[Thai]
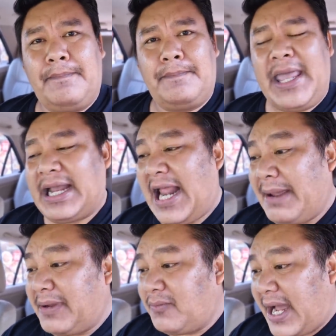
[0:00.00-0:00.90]
แต่กลาย
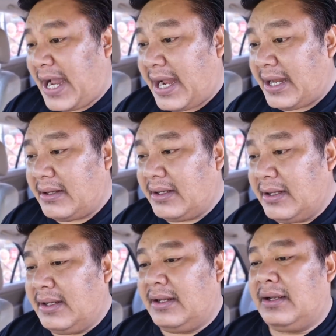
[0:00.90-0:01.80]
เป็นว่า
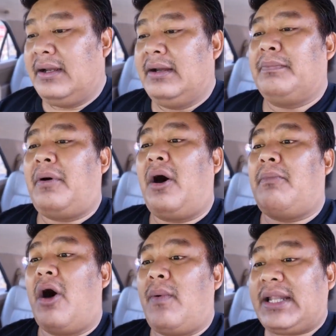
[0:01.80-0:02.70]
พอ
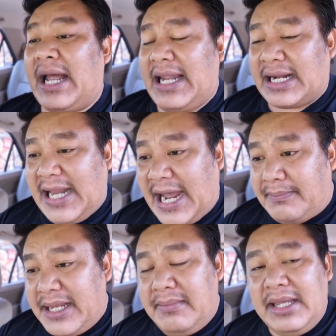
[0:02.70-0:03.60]
บอกว่าถ้าหลักฐาน
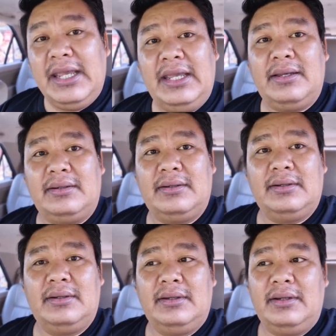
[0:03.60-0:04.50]
ไม่มี
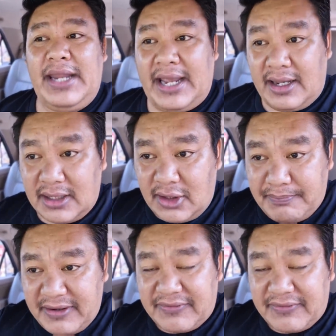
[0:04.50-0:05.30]
เด็กก็ต้องเป็น